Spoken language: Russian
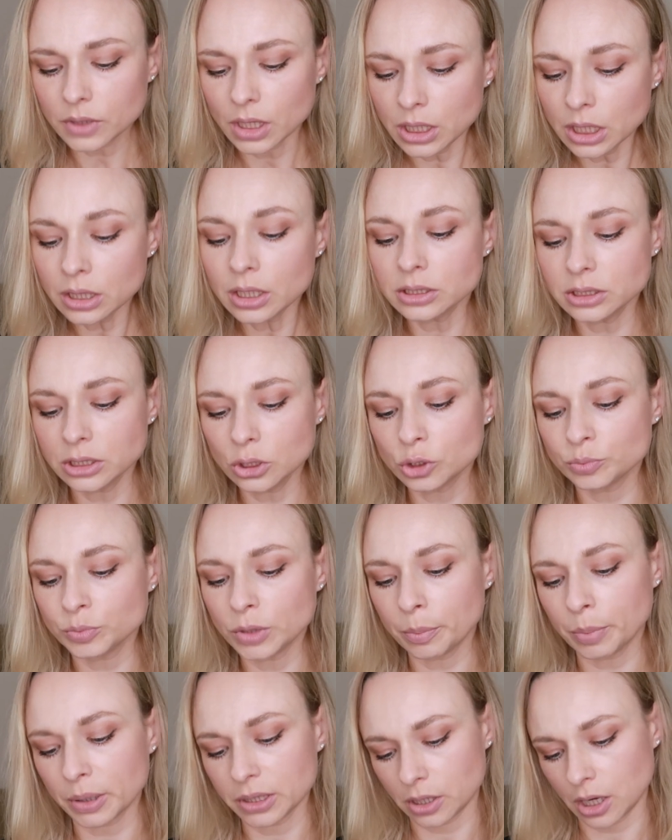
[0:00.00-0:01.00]
Я надеюсь,
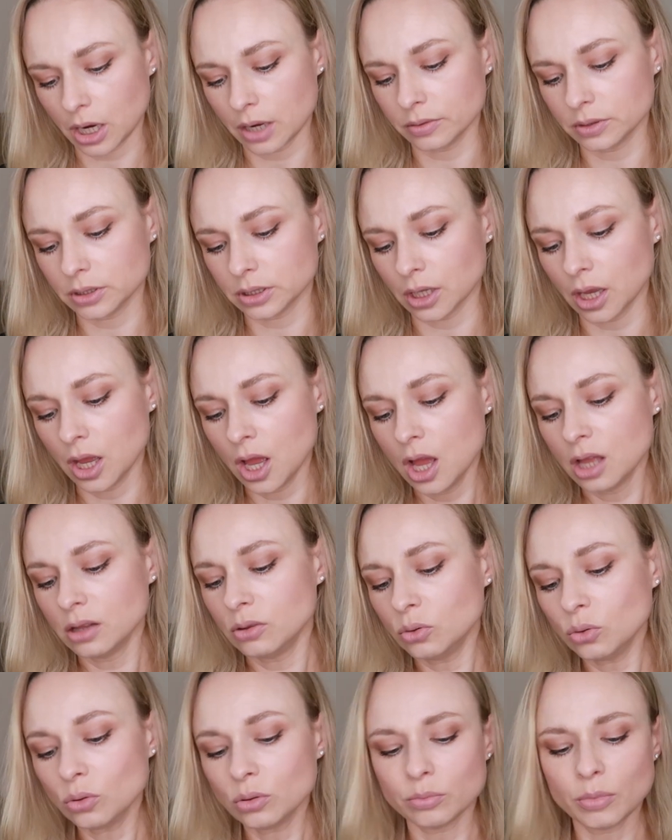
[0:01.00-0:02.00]
мне понравится.
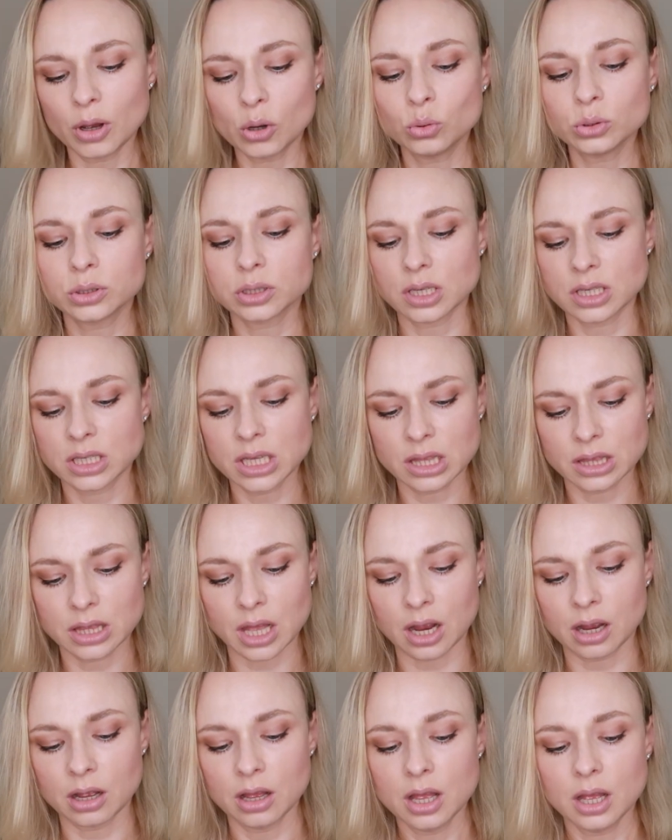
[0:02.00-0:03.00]
Ну, могу сказать
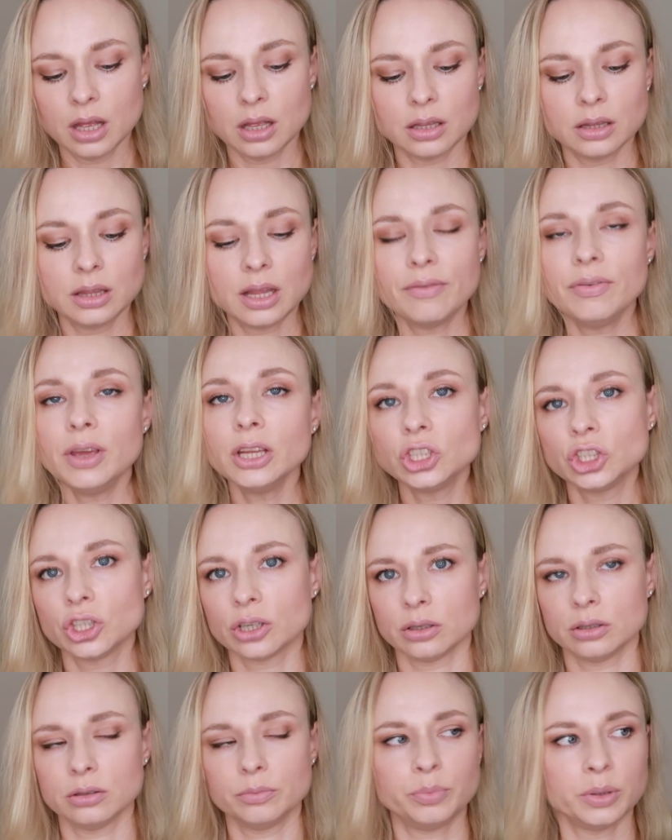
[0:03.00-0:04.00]
так. На
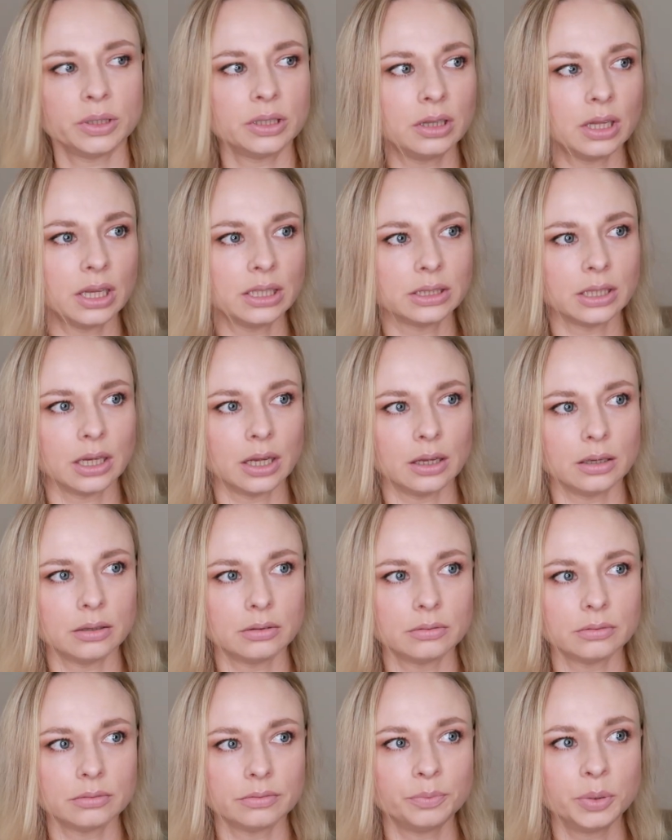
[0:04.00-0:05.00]
вечер под
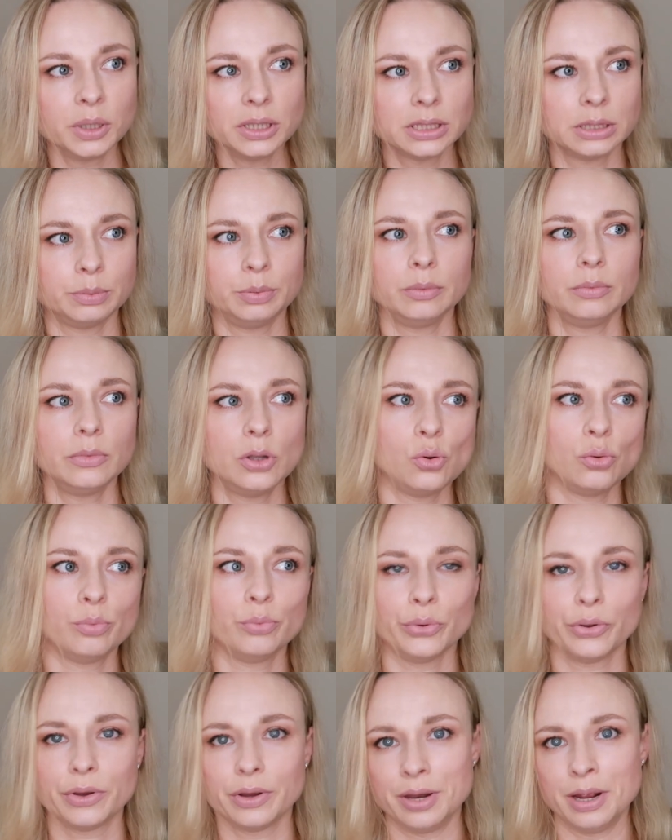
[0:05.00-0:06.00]
глаза, в принципе, мне
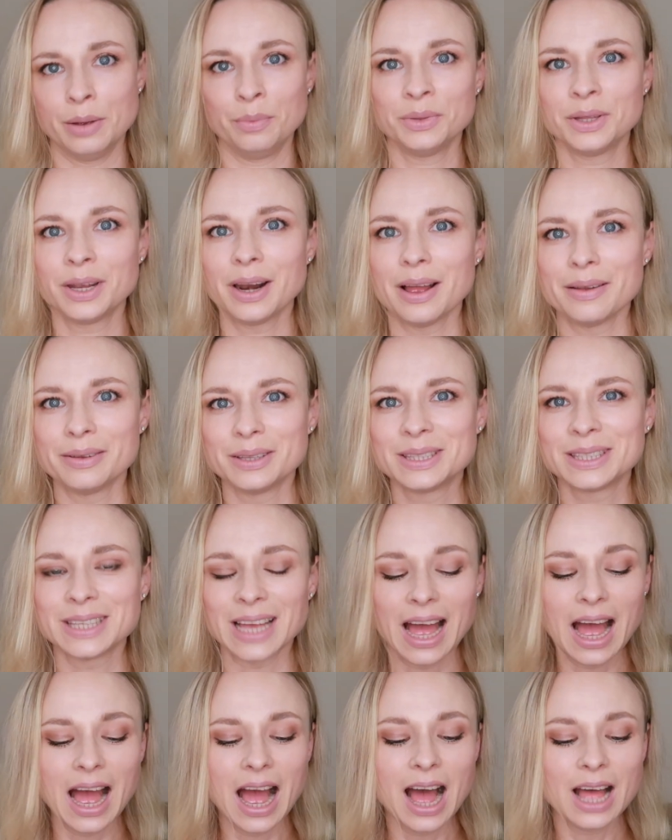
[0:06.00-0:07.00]
любой крем
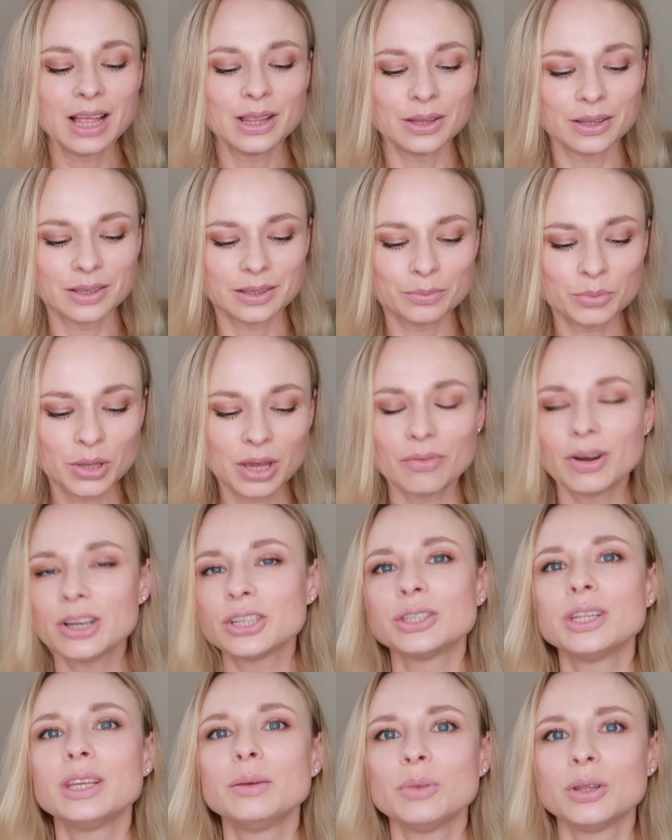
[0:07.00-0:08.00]
нравится. Мне
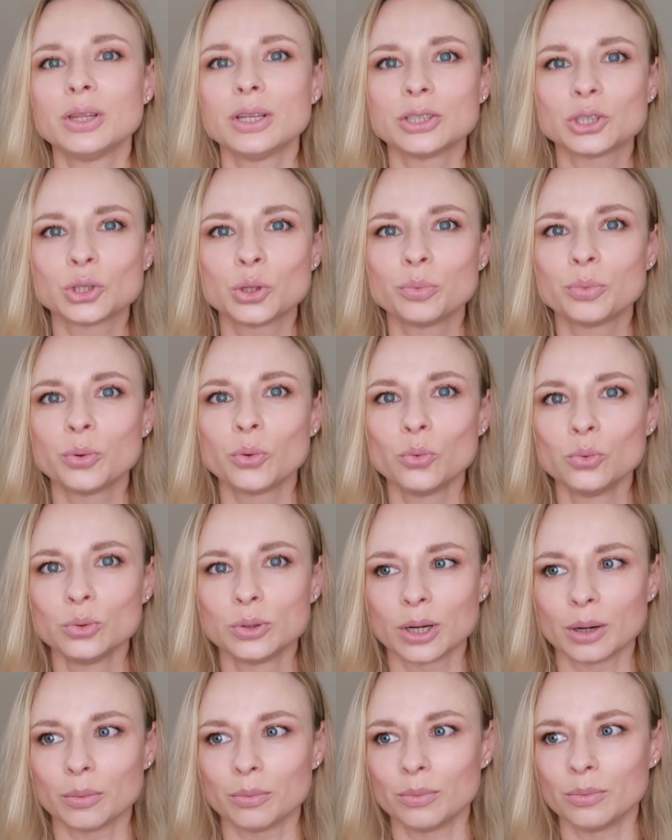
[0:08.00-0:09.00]
важно именно, чтобы
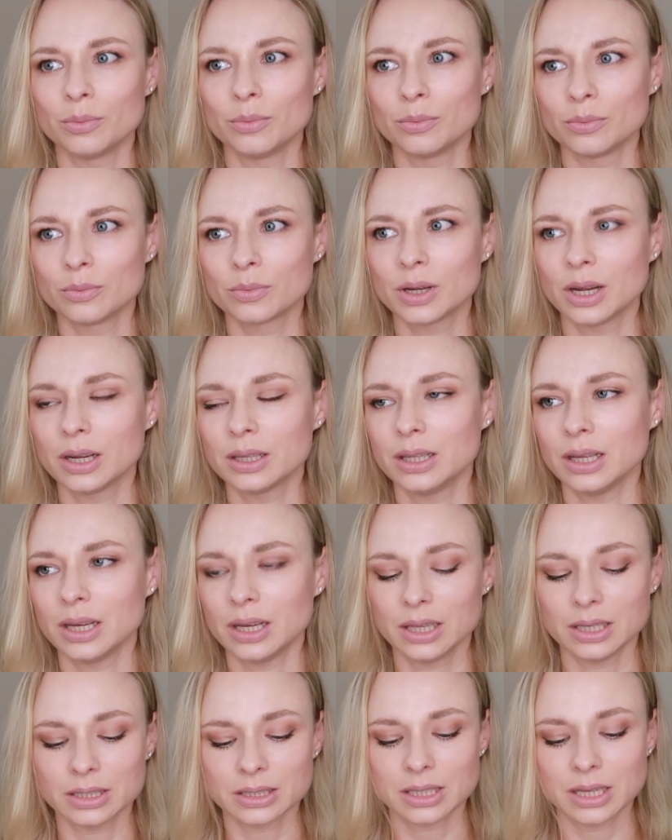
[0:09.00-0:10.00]
утром
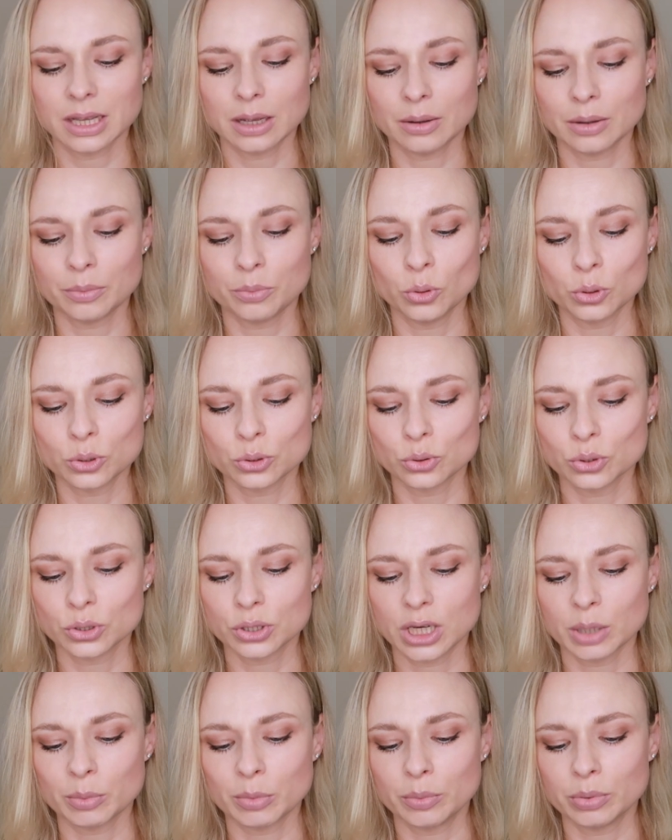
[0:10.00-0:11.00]
когда, если я пользуюсь
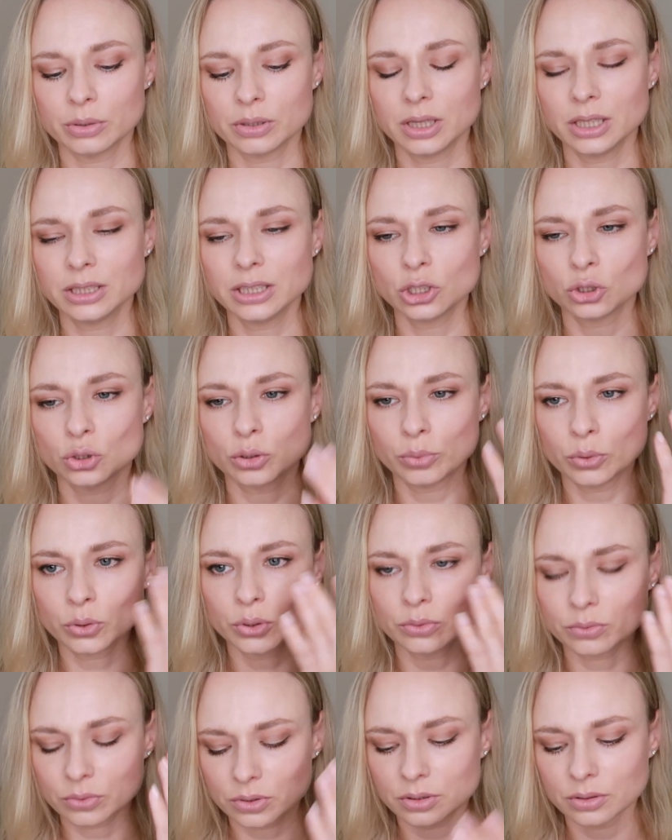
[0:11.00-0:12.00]
кремом под глаза, чтобы
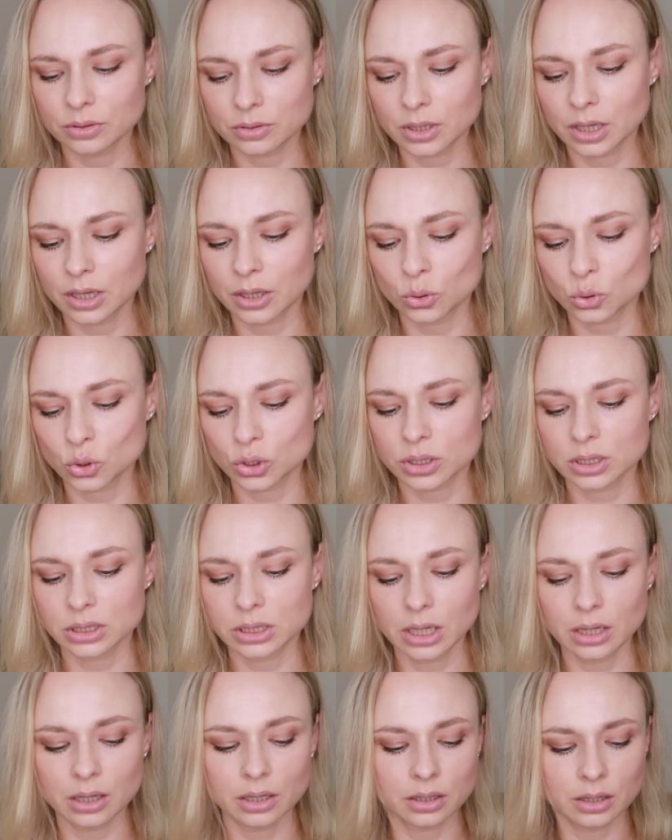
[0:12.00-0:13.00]
он, как я уже
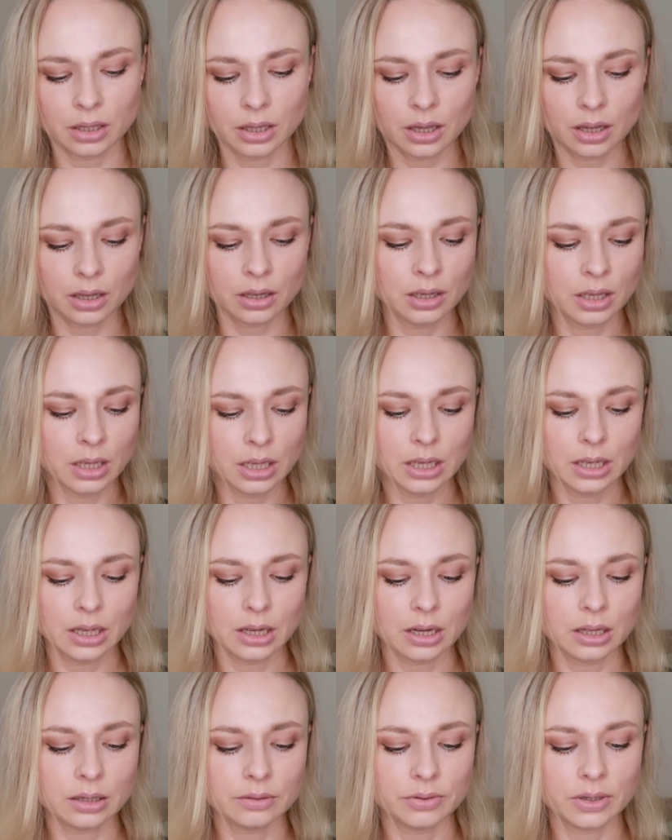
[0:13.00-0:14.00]
сказала, не
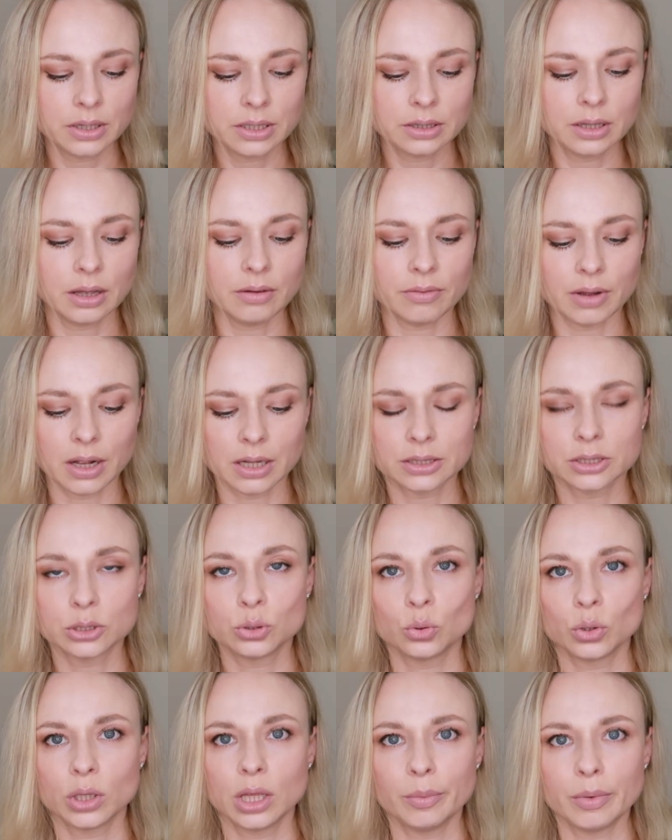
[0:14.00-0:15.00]
конфликтовал с
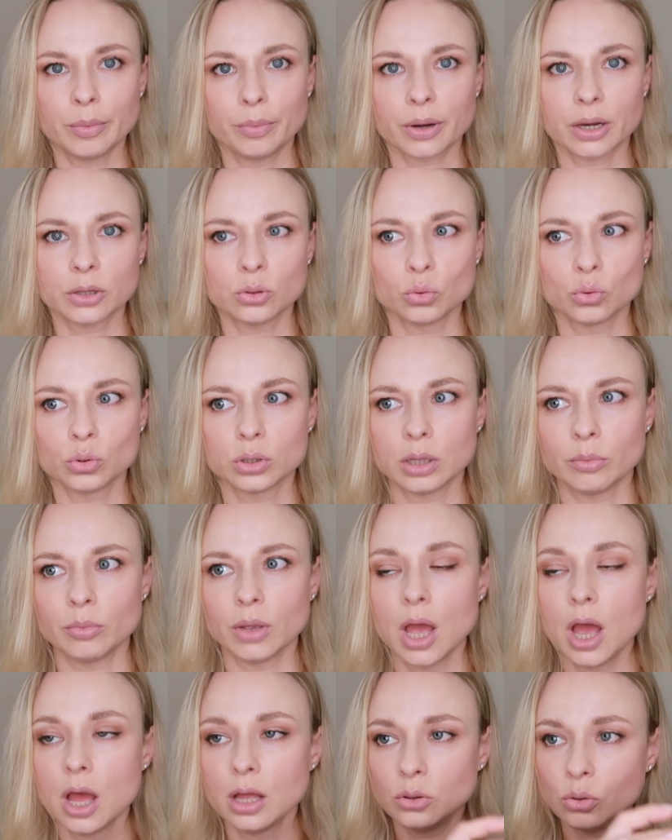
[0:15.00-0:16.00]
другими
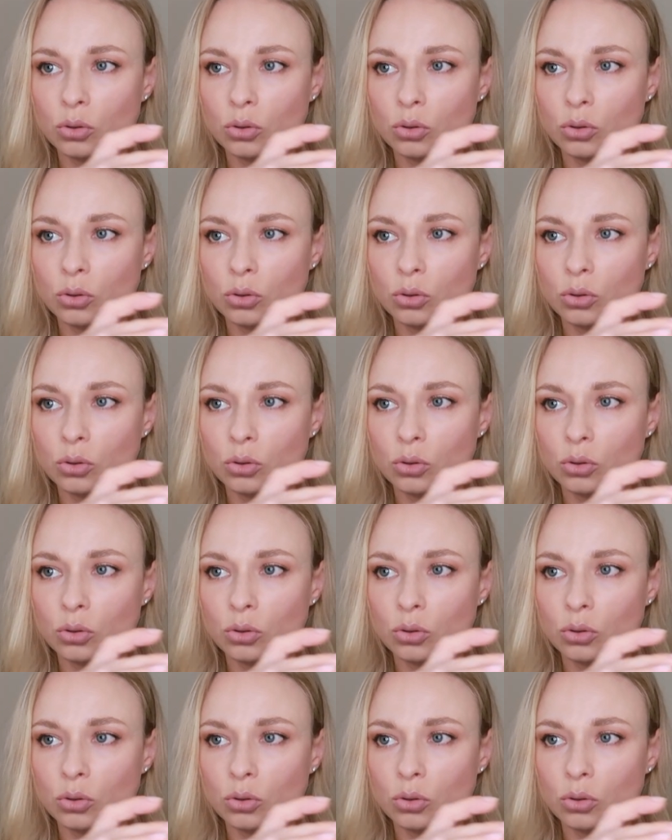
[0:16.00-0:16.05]
продуктами.